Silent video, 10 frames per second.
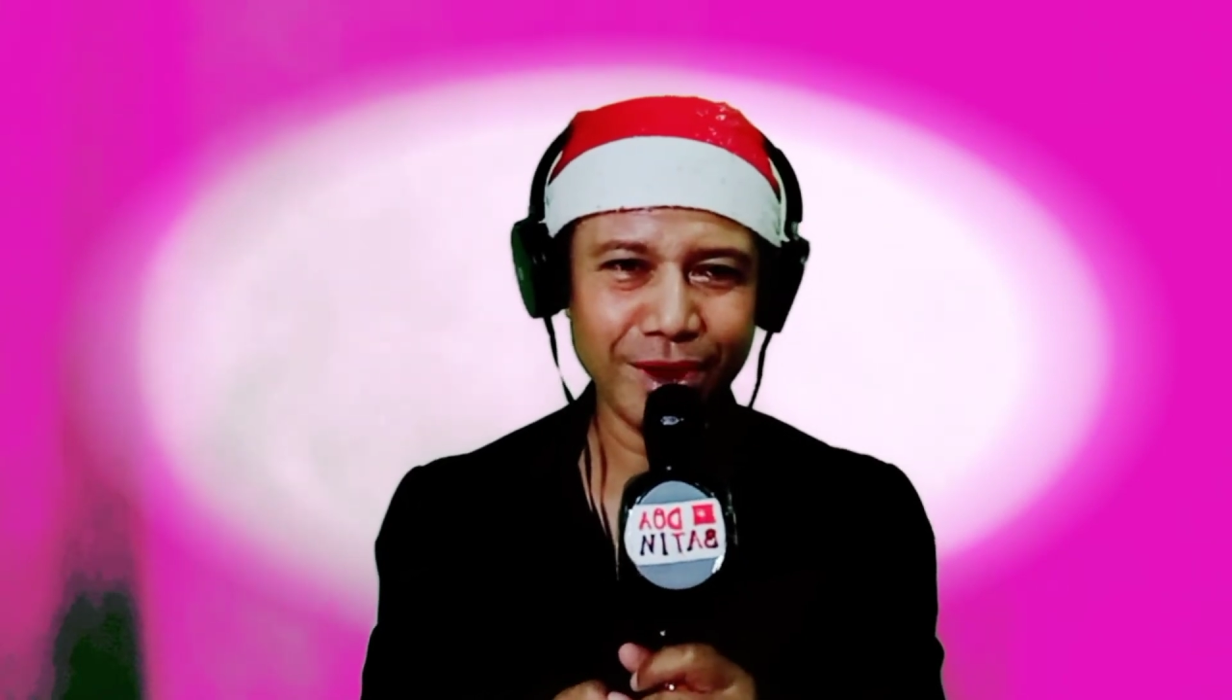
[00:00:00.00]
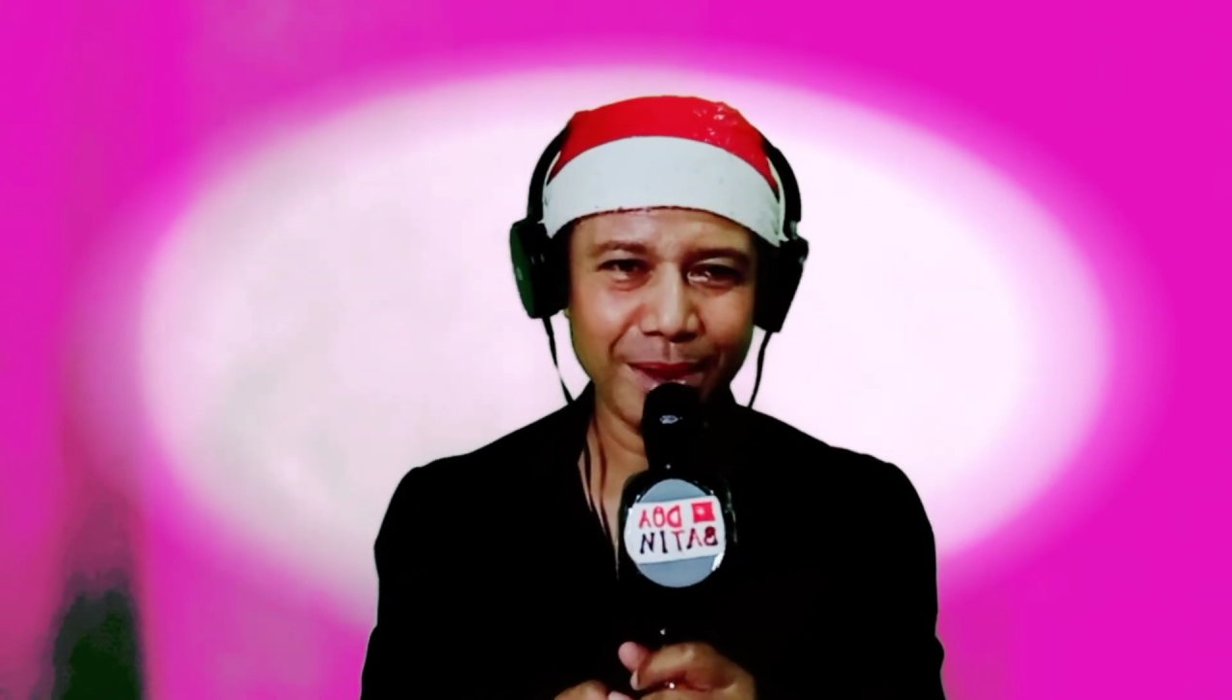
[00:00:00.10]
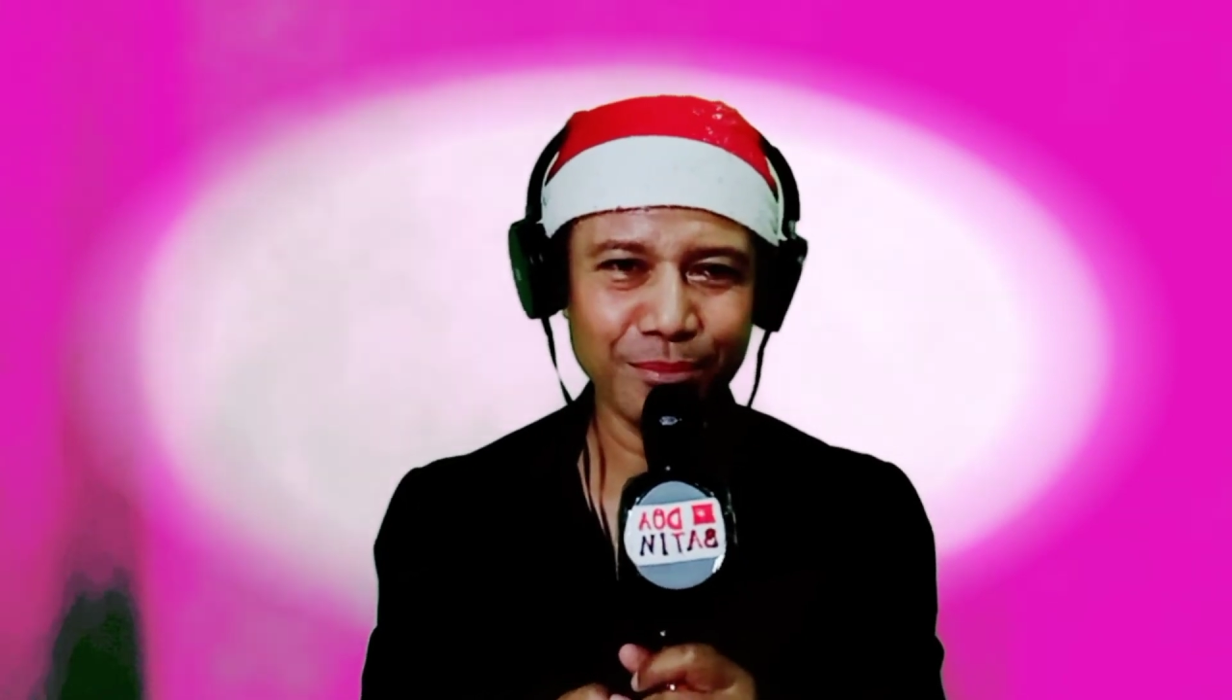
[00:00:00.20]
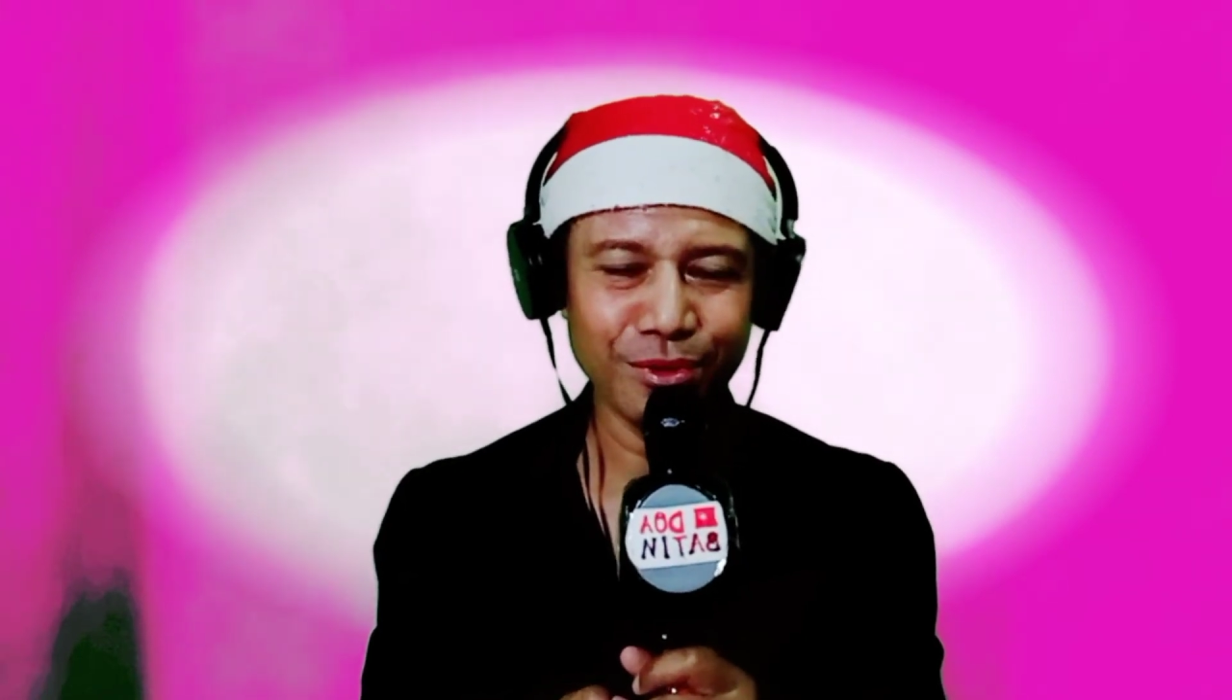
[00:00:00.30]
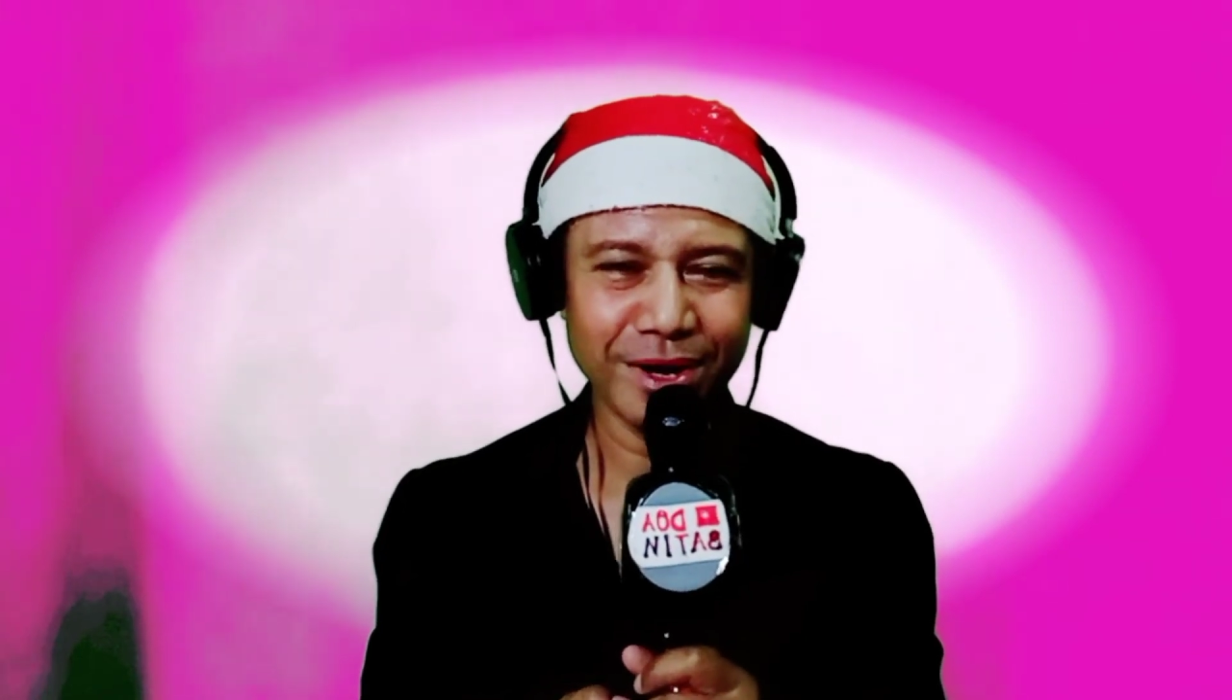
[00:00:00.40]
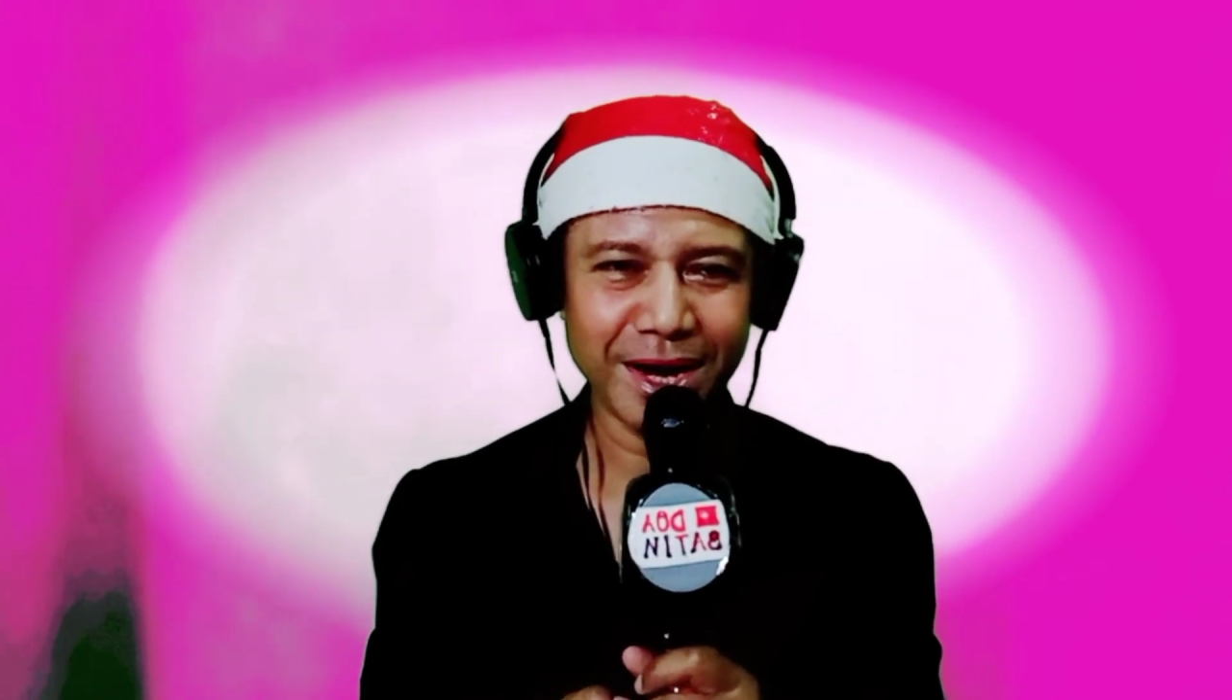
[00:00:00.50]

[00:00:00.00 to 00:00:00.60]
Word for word: Ambon,